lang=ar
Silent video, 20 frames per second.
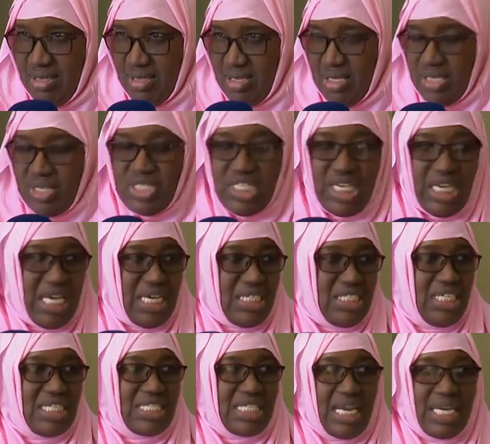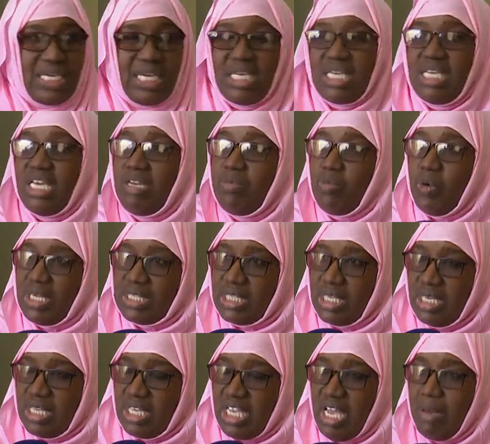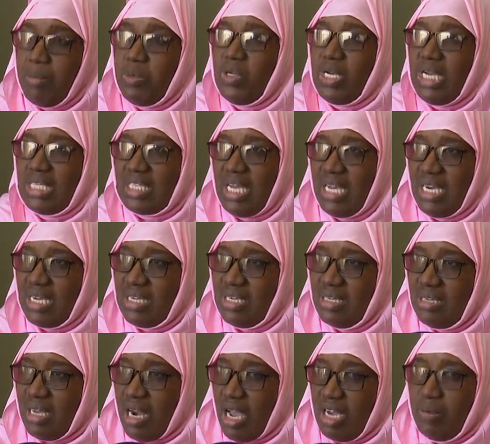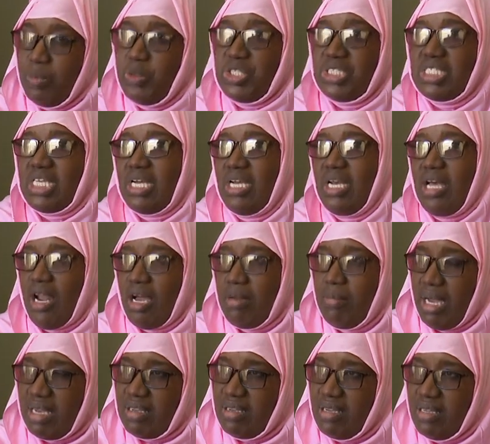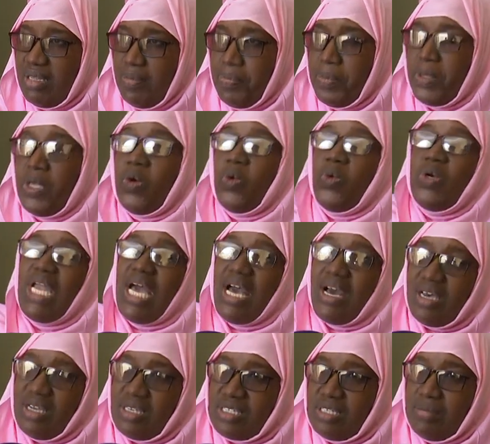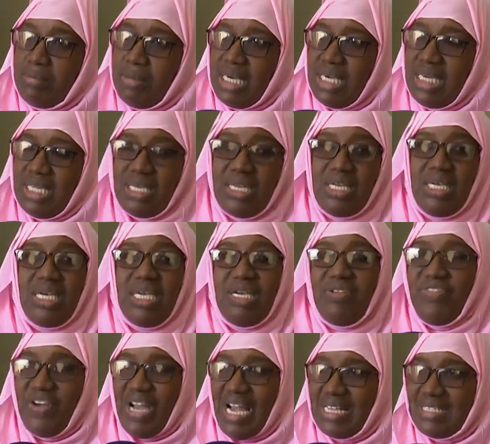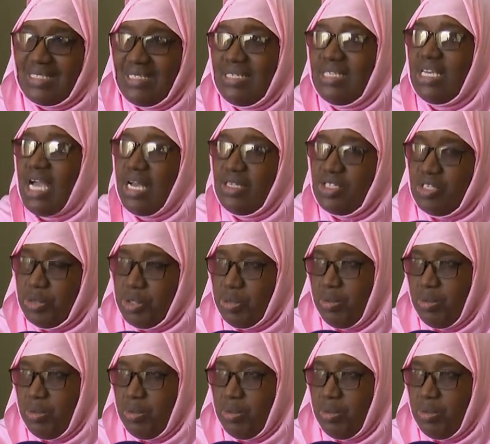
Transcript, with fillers: انت اللي جيت رانقي كي المواطنين كامل ونعطي لك رقم وتدخل رقمك ولا خط مولي في حاله انت مش